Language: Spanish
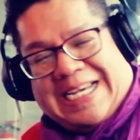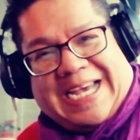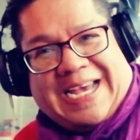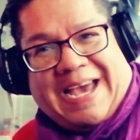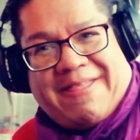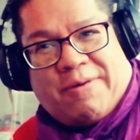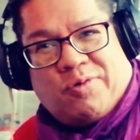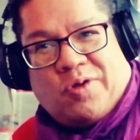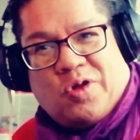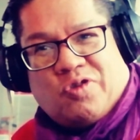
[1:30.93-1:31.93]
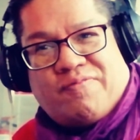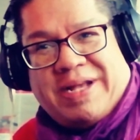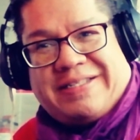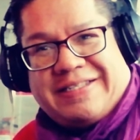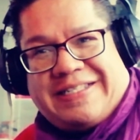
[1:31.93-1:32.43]
que cada uno de los
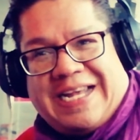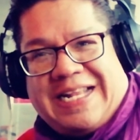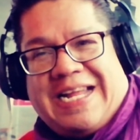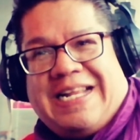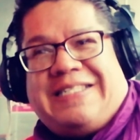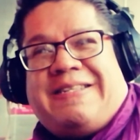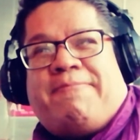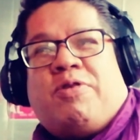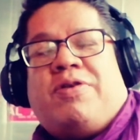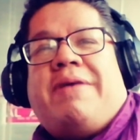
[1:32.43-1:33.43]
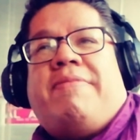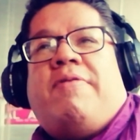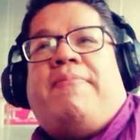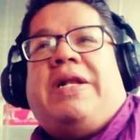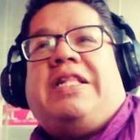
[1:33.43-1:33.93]
meses tiene en este programa
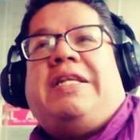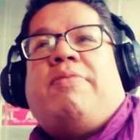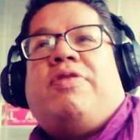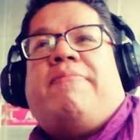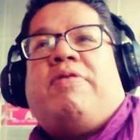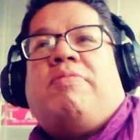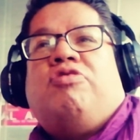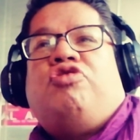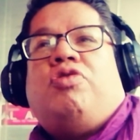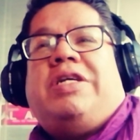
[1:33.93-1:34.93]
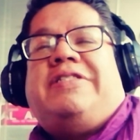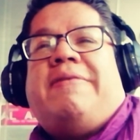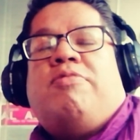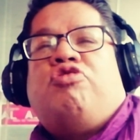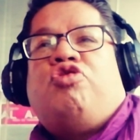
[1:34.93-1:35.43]
operativo de promociones
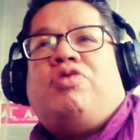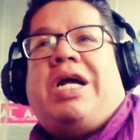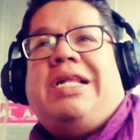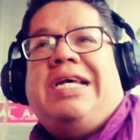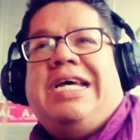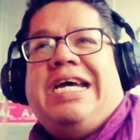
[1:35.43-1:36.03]
emocional